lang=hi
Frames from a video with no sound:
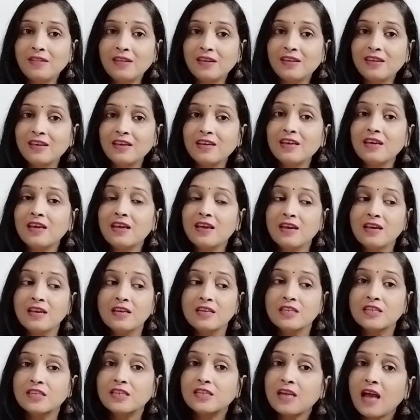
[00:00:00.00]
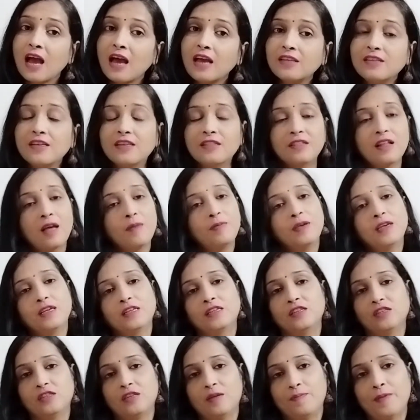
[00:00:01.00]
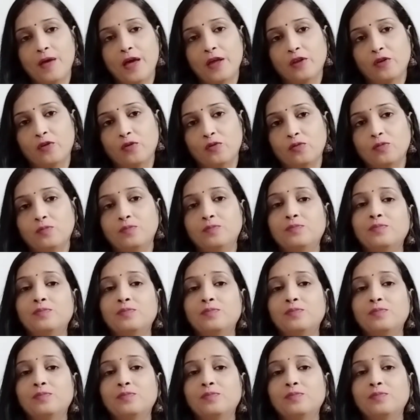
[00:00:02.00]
रखिए कि चाहे जितना भी किसी से प्यार करो